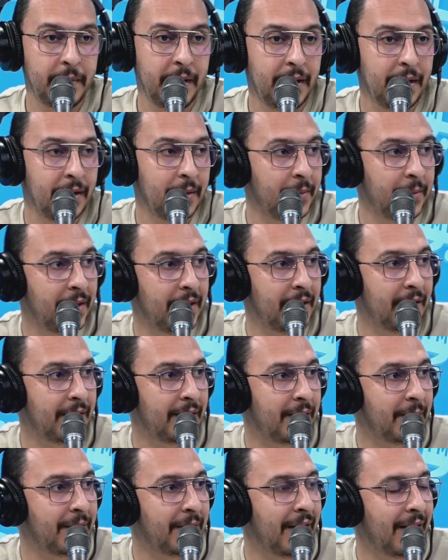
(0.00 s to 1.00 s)
باهي باهي
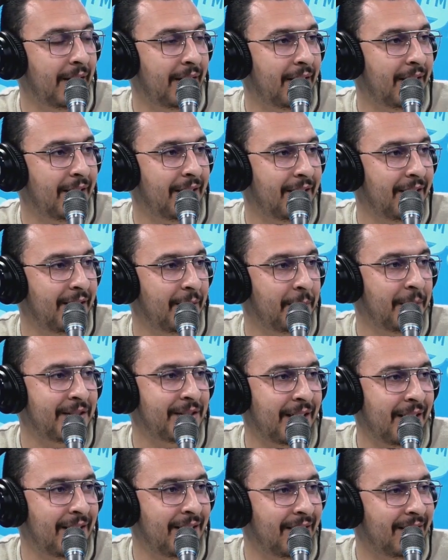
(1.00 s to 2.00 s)
تبدا هكا المشعل